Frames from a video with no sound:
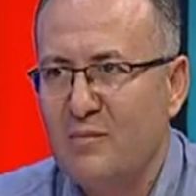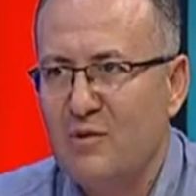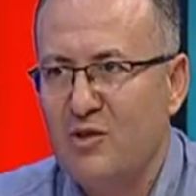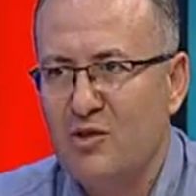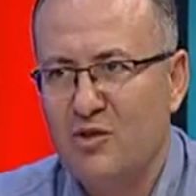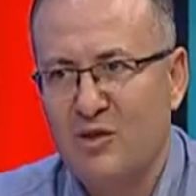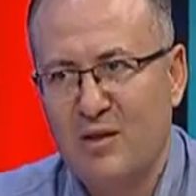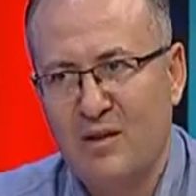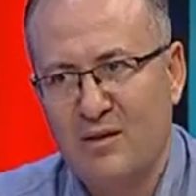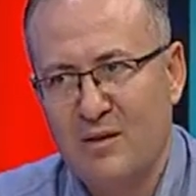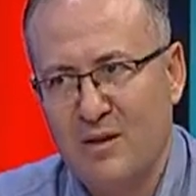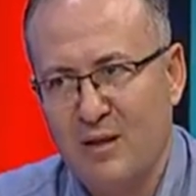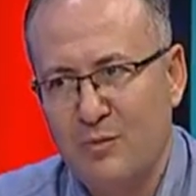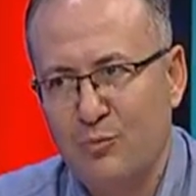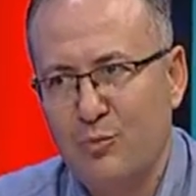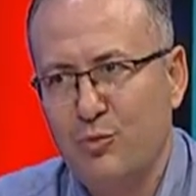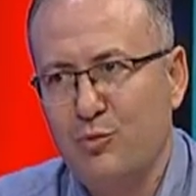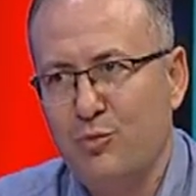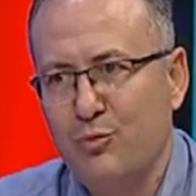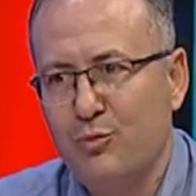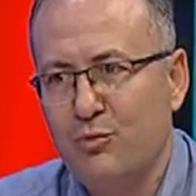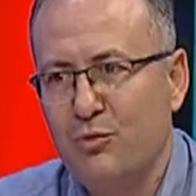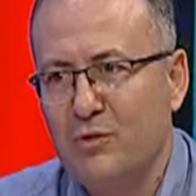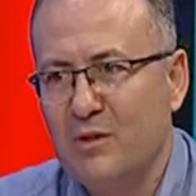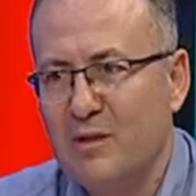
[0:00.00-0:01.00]
inşallah bu
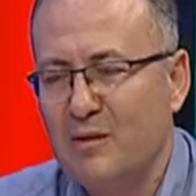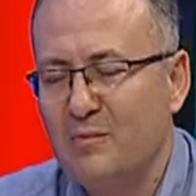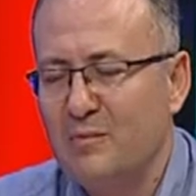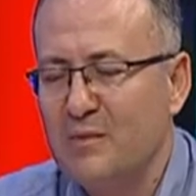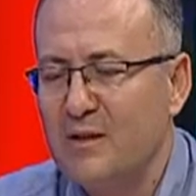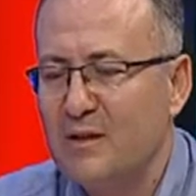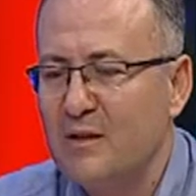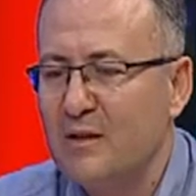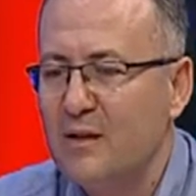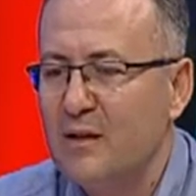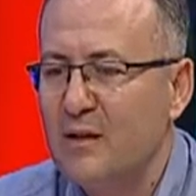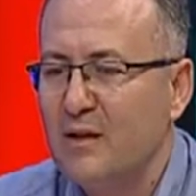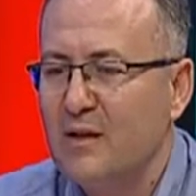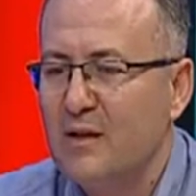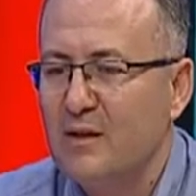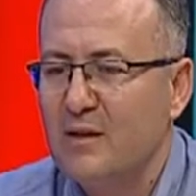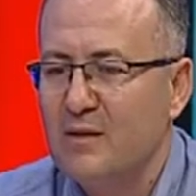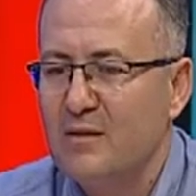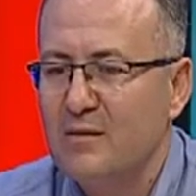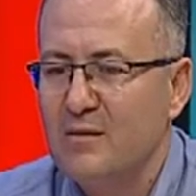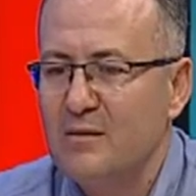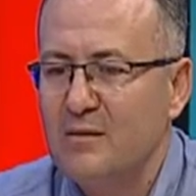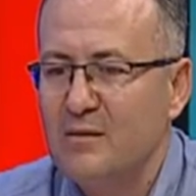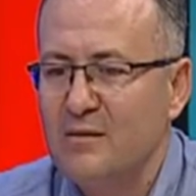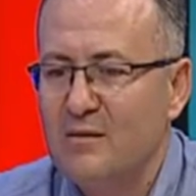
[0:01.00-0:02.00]
programda
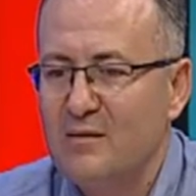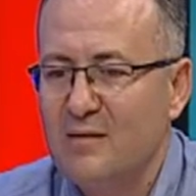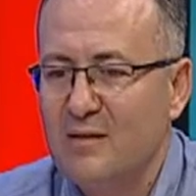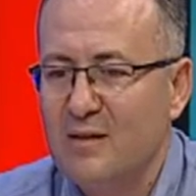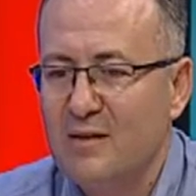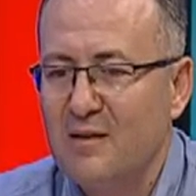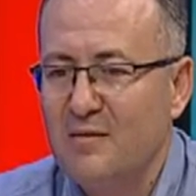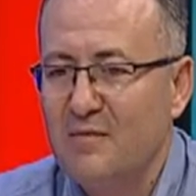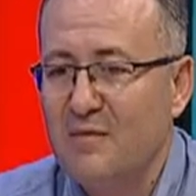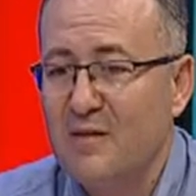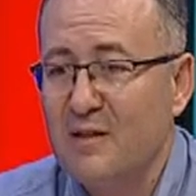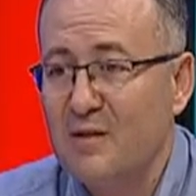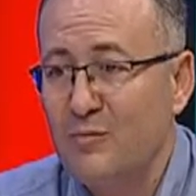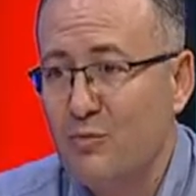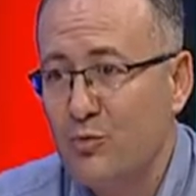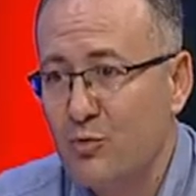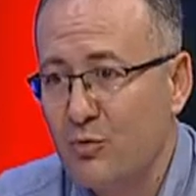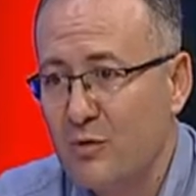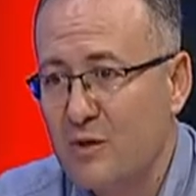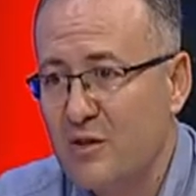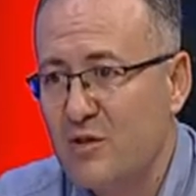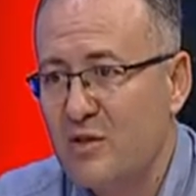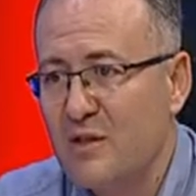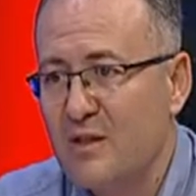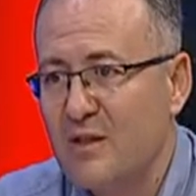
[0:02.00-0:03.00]
daha verimli
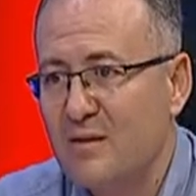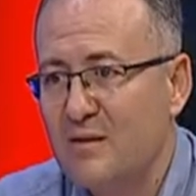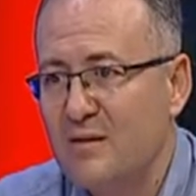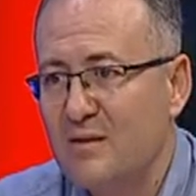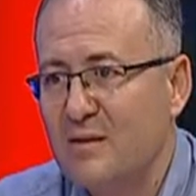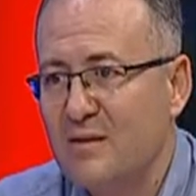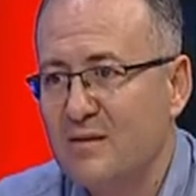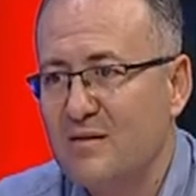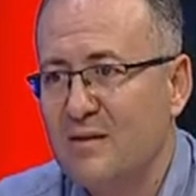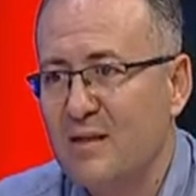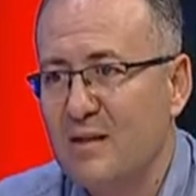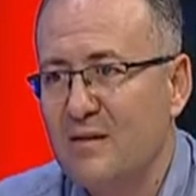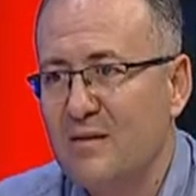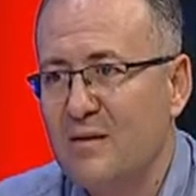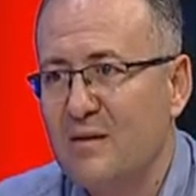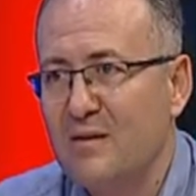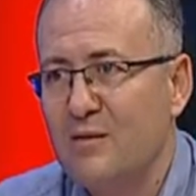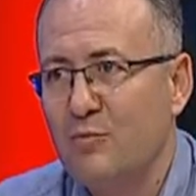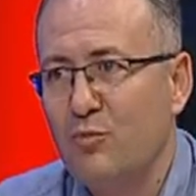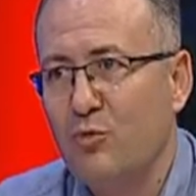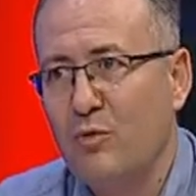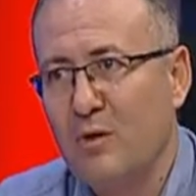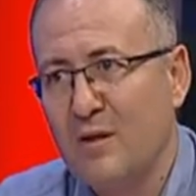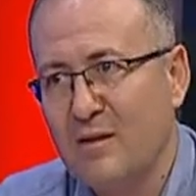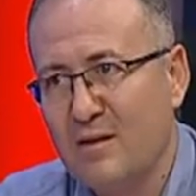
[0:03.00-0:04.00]
olacağını,
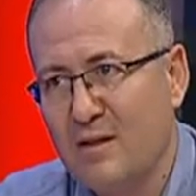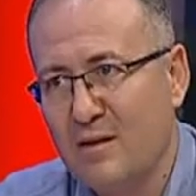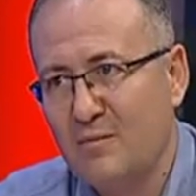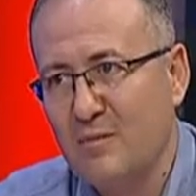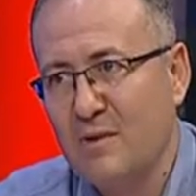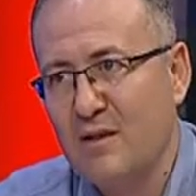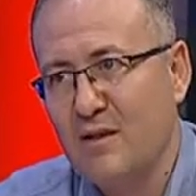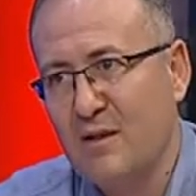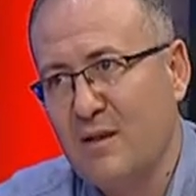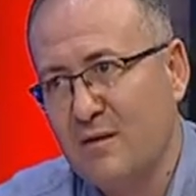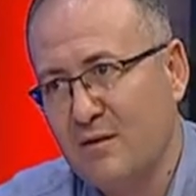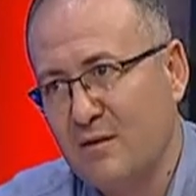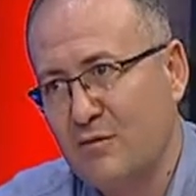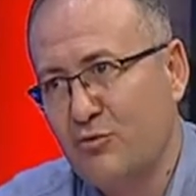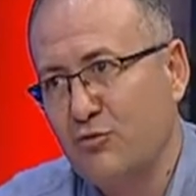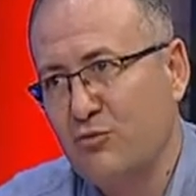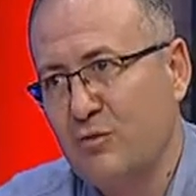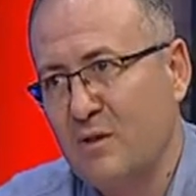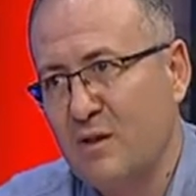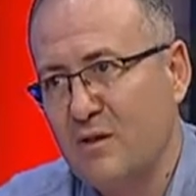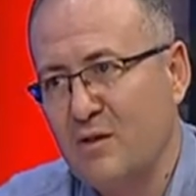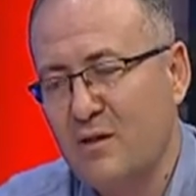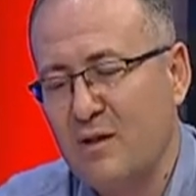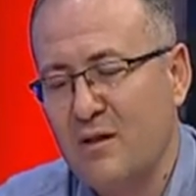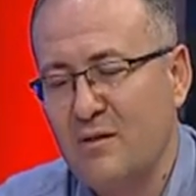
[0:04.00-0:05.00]
insanlara bu anlamda katkı
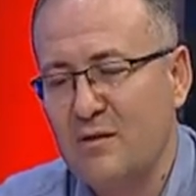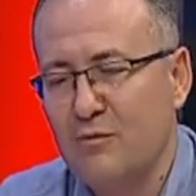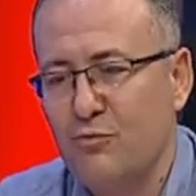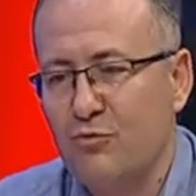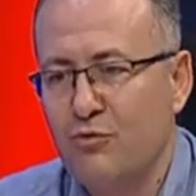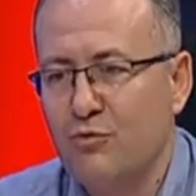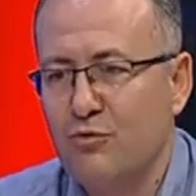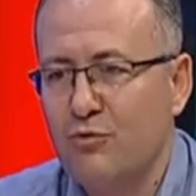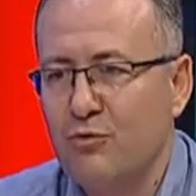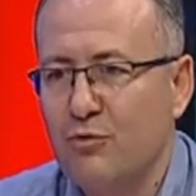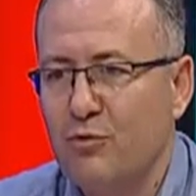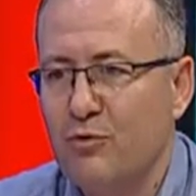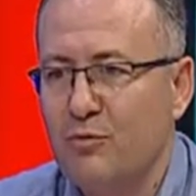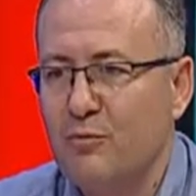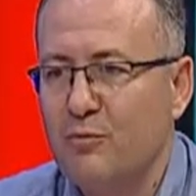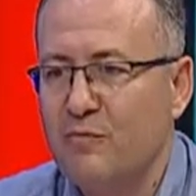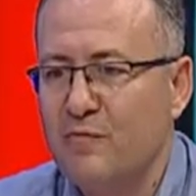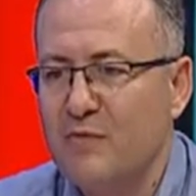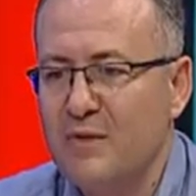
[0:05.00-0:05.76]
sunacağını düşünüyorum.